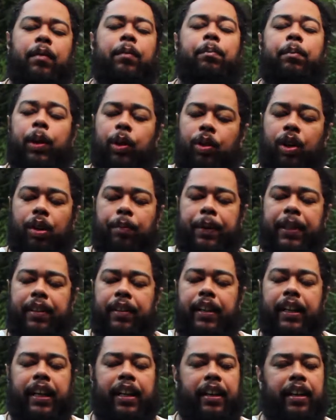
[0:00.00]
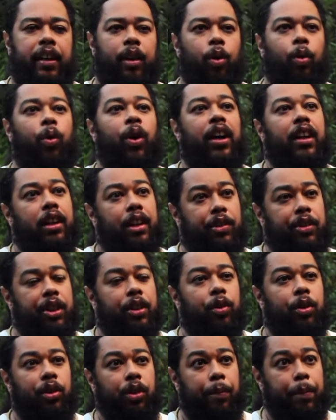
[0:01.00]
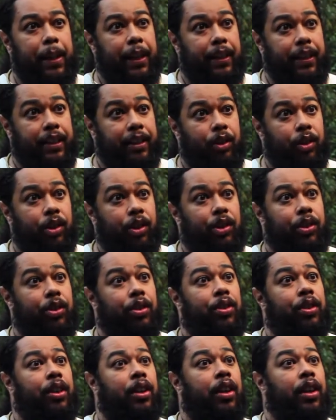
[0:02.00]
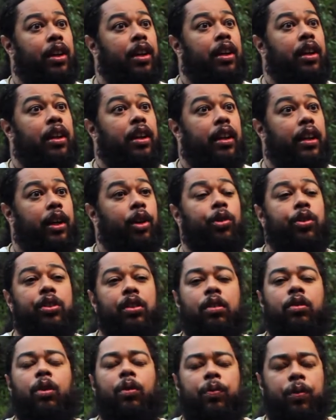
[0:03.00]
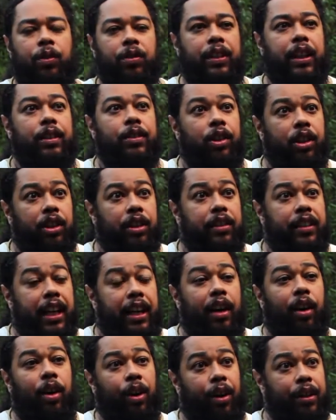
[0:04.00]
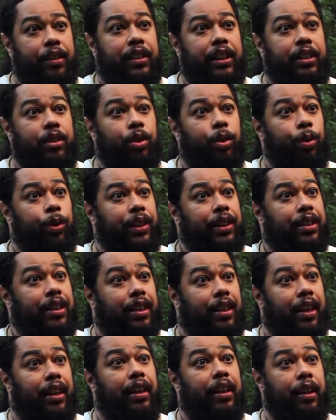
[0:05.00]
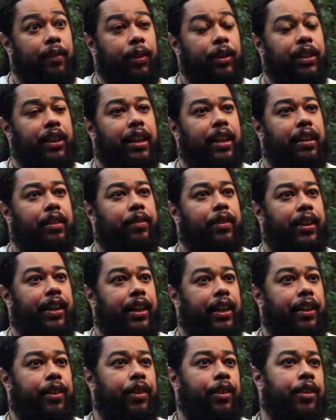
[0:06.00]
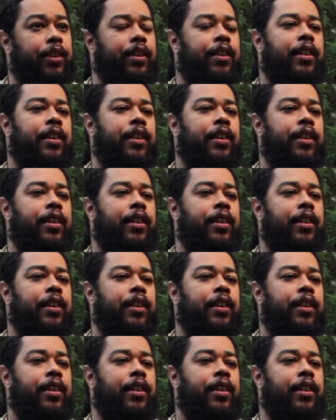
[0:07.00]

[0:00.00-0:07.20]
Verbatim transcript: Meu nome é Wallace Cunobelinos. eu sou o fundador da Ordem Druídica Ramo de Carvalho,